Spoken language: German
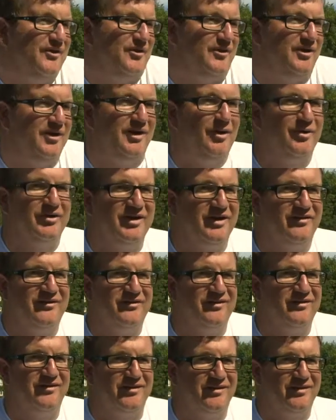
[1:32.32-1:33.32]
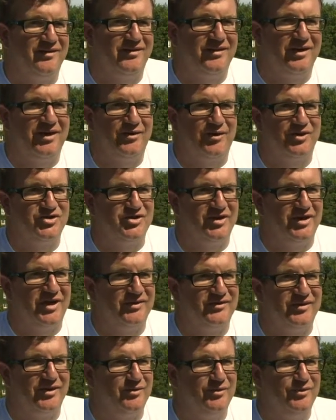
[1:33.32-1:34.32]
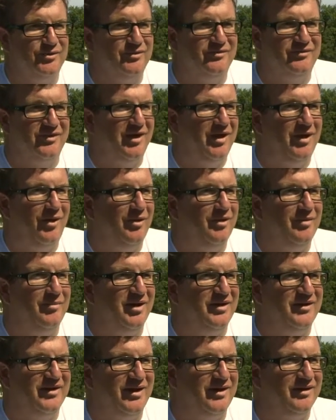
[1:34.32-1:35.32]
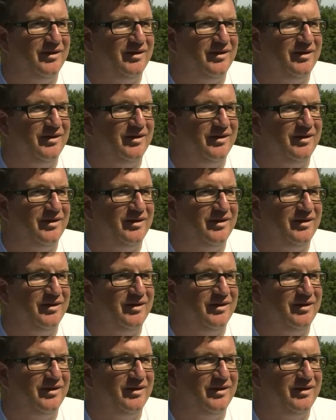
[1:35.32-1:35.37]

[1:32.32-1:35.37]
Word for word: sondern auch jetzt äh, in der Deutschlandachter-Crew war er auch immer der,